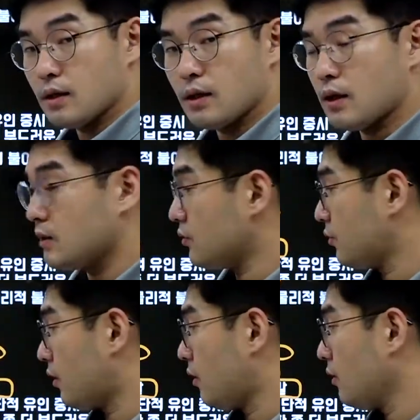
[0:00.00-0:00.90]

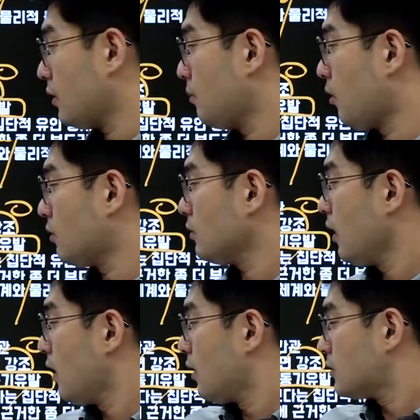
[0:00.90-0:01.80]
인간관이고요. 2번
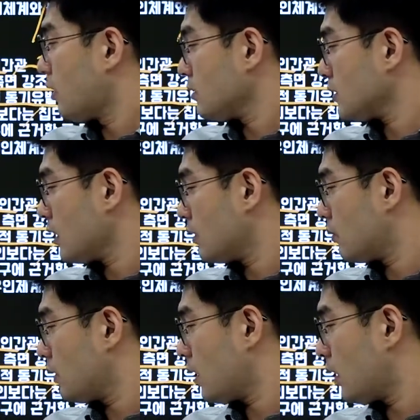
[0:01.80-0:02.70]
성장
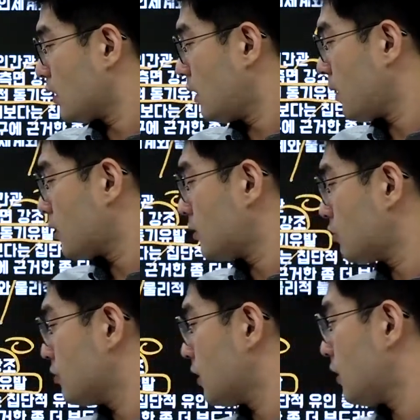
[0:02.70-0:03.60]
이론에 기반을
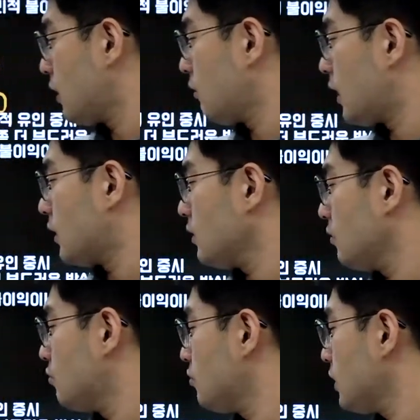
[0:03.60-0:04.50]
둔 인간관,
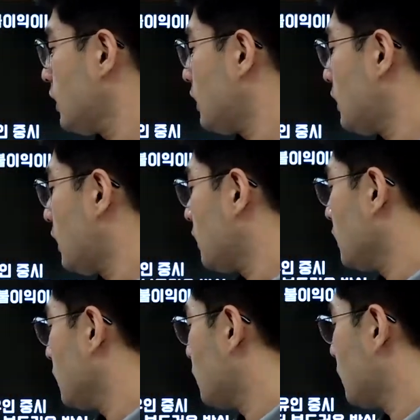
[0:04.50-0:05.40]
후기
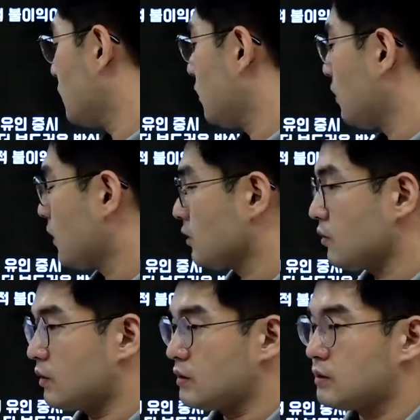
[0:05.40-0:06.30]
인간관계론에서
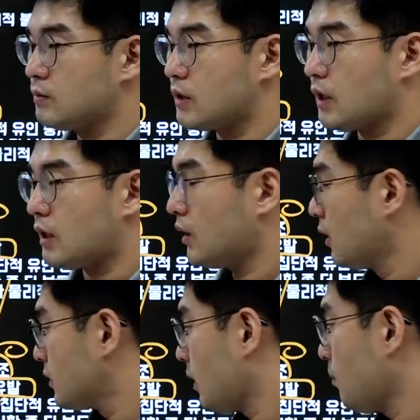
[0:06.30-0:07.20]
강조를 했습니다.
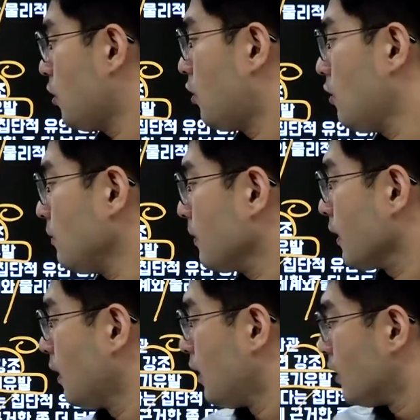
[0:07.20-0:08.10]
3번
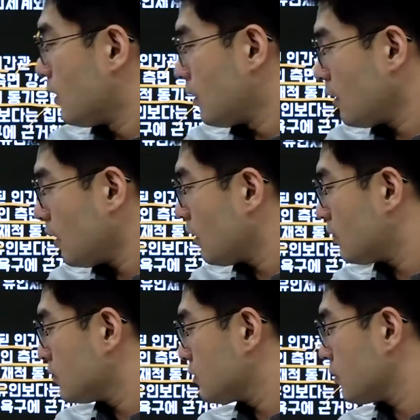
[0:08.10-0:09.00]
인간의
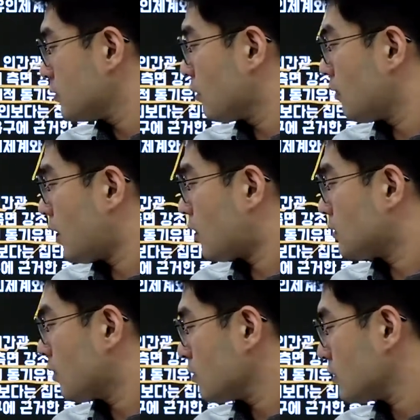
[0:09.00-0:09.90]
능동성과
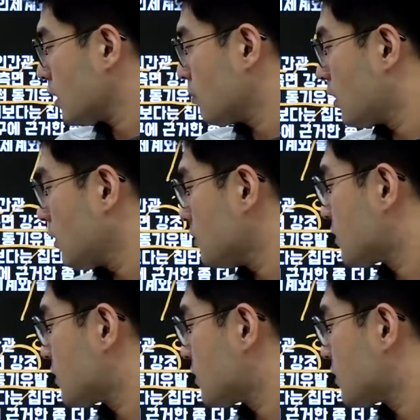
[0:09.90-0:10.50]
성장 및